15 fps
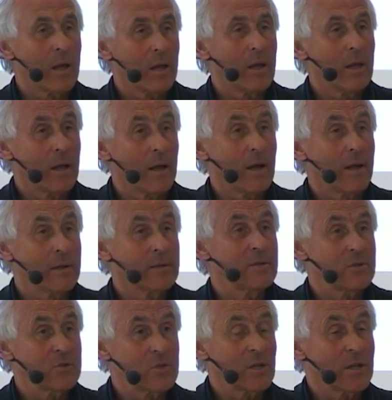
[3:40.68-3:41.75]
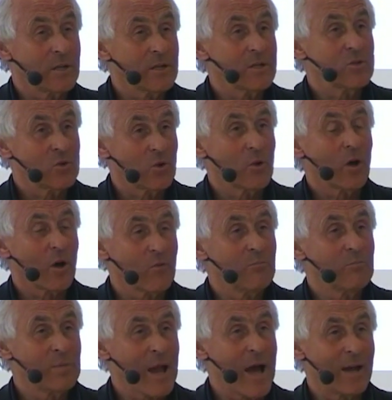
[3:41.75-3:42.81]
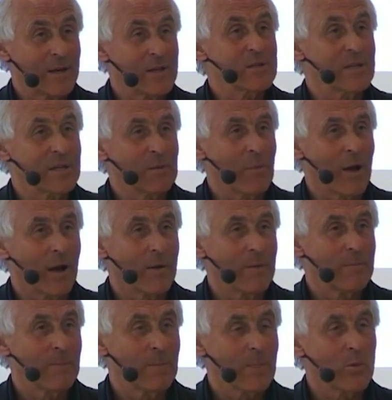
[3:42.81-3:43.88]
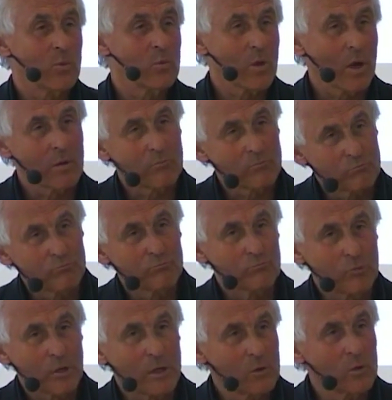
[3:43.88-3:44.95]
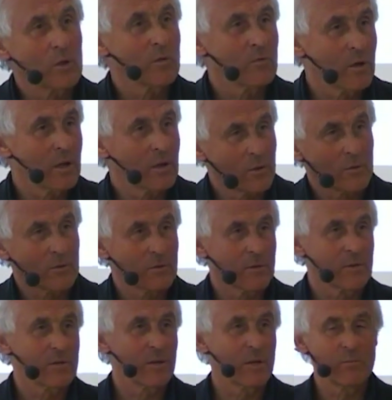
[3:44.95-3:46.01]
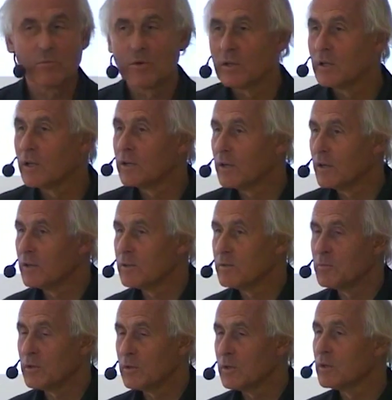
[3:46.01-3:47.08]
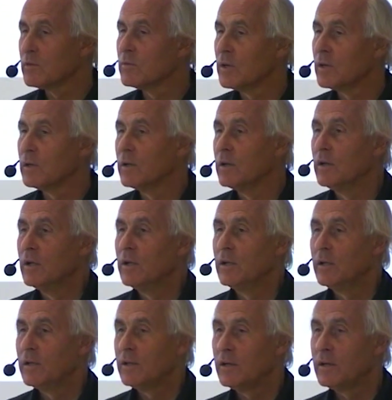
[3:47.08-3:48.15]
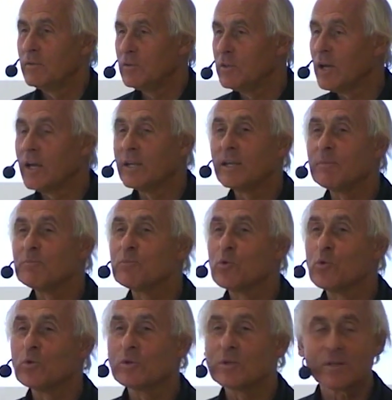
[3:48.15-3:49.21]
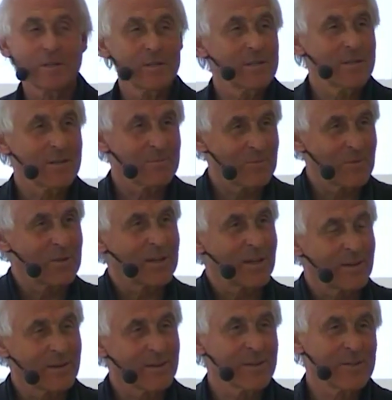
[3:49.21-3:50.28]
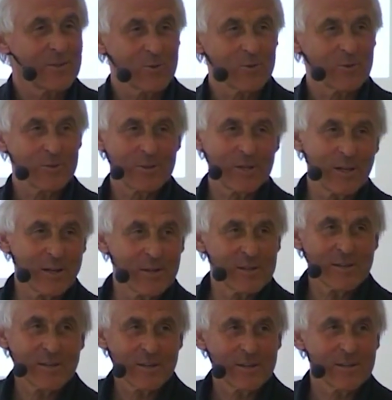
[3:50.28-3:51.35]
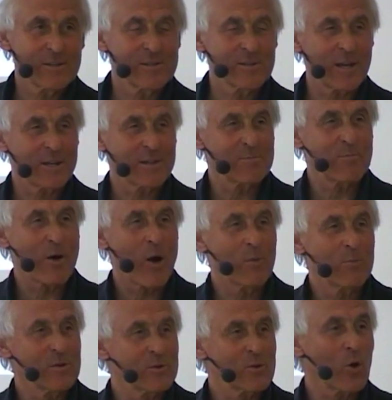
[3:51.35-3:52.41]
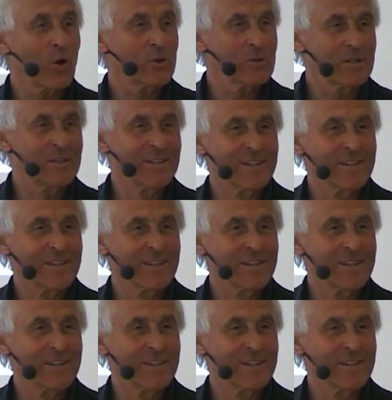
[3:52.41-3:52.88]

äh, es ist, ist schon noch auf dem Plan, das Thema. Und dann geht es so eine Weile und das kennt man ja dann, dann ist man irgendwann äh, wieder an dem Punkt, in dem man dann Richtung jeder seines Baumes trottet